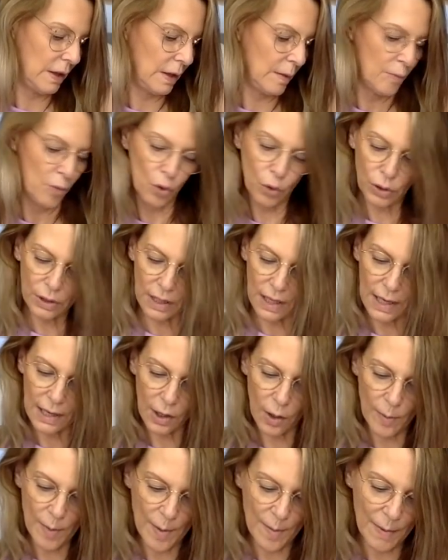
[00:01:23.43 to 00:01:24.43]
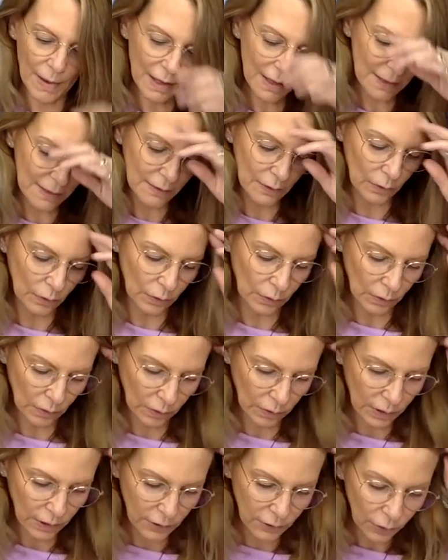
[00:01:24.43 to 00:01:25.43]
Beaucoup de clés quand même hein, qui,
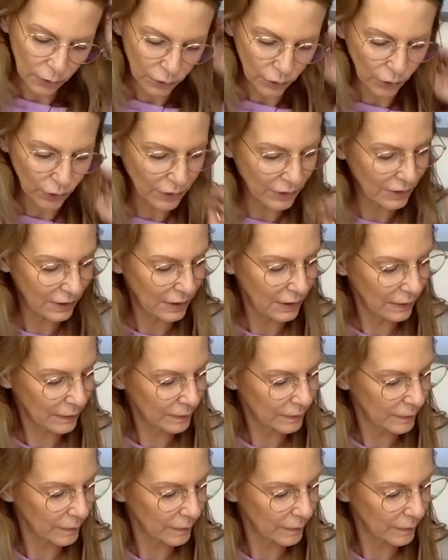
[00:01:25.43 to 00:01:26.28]
sont, qui sont sorties